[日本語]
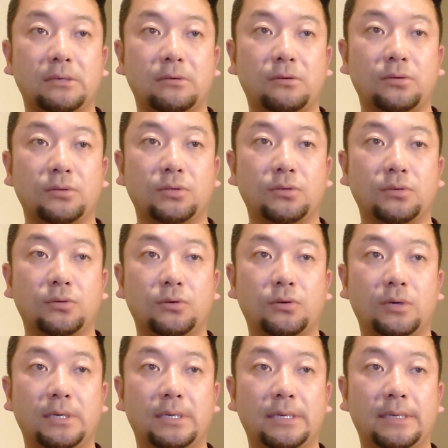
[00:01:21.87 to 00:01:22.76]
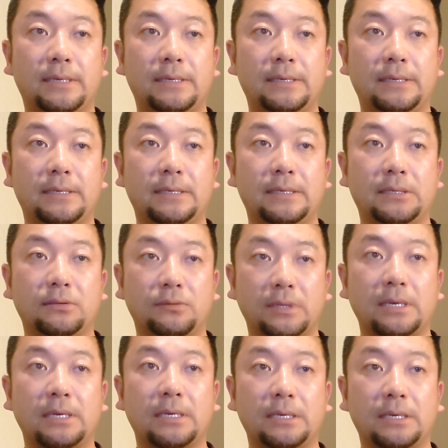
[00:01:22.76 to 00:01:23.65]
保障、
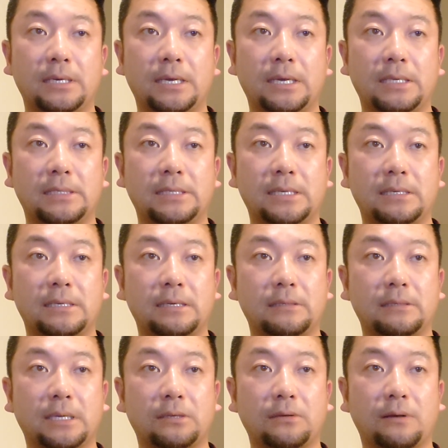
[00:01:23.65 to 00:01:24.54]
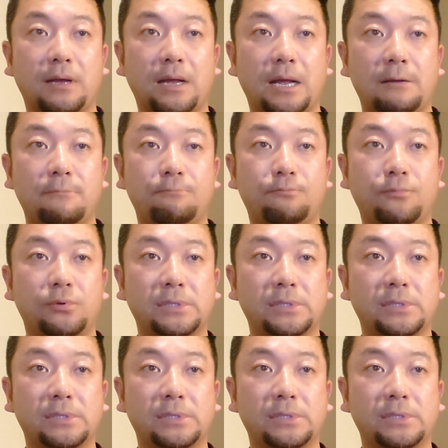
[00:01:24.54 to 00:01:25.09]
の、戦略など安